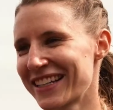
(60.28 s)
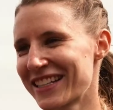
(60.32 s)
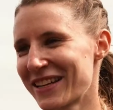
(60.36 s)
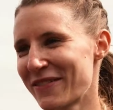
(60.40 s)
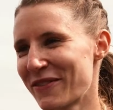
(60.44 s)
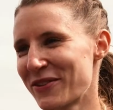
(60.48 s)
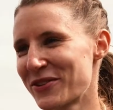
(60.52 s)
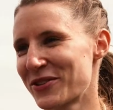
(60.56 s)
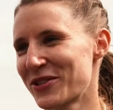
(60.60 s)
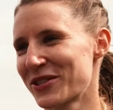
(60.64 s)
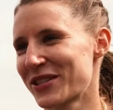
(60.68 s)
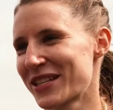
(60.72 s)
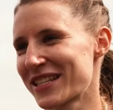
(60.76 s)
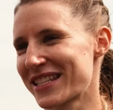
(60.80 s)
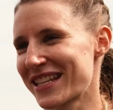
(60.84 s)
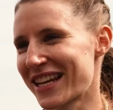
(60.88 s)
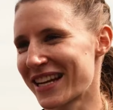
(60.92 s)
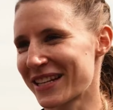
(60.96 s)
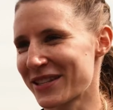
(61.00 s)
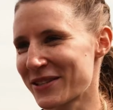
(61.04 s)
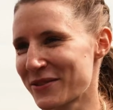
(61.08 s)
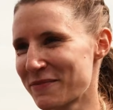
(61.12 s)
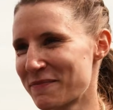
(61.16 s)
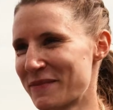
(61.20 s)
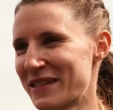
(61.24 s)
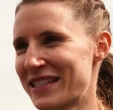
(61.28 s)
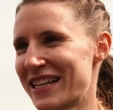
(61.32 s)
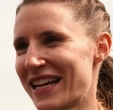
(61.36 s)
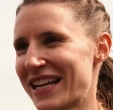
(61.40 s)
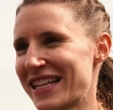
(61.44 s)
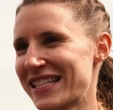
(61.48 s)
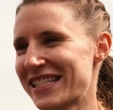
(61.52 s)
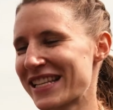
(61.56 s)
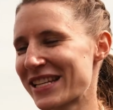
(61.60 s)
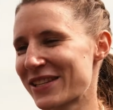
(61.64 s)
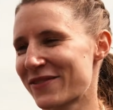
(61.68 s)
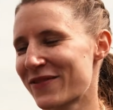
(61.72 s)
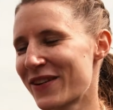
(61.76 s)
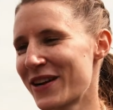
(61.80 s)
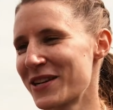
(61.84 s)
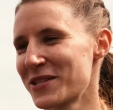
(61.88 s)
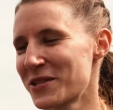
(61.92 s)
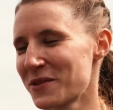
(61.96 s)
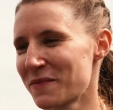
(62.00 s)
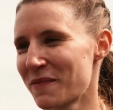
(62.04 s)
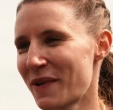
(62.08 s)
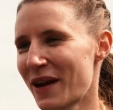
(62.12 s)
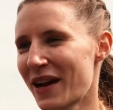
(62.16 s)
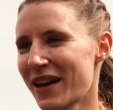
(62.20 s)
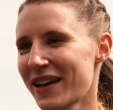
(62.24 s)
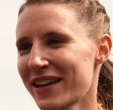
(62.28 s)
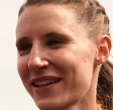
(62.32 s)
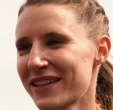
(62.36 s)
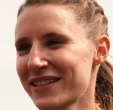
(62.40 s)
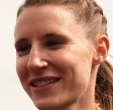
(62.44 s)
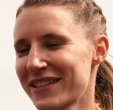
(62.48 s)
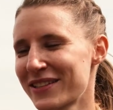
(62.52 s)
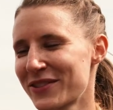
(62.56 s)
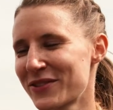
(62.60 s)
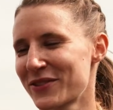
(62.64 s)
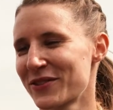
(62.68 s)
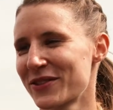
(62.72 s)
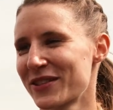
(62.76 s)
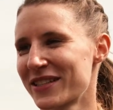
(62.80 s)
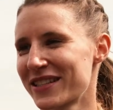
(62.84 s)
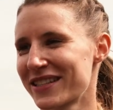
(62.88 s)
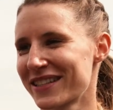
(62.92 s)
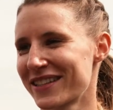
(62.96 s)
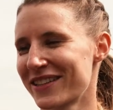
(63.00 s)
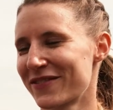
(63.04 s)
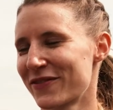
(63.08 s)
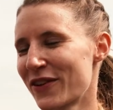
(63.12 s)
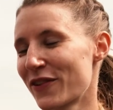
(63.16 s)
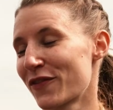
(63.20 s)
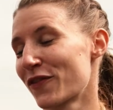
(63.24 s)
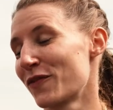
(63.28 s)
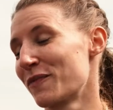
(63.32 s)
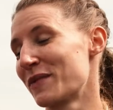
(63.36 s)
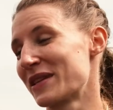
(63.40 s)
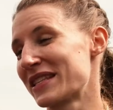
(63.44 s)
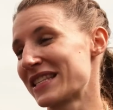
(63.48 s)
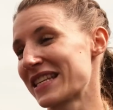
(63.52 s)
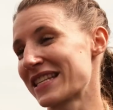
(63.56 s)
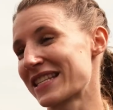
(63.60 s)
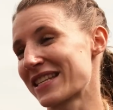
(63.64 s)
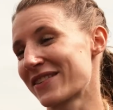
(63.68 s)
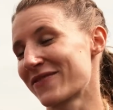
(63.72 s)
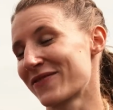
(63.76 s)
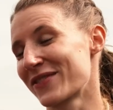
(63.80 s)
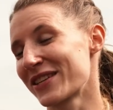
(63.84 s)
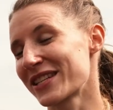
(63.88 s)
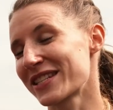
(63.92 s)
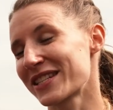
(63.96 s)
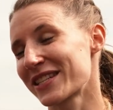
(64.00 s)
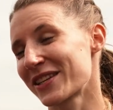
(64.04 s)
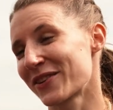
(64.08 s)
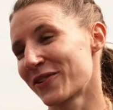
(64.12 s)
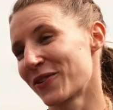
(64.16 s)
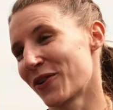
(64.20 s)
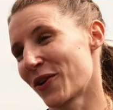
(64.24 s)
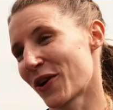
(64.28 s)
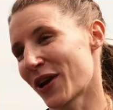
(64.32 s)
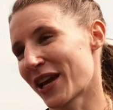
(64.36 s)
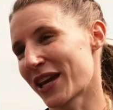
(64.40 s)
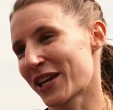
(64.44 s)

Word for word: ich habe jetzt gesagt, einen Medaillensatz voll zu machen, ist natürlich äh, wäre für mich sehr, sehr wichtig und auch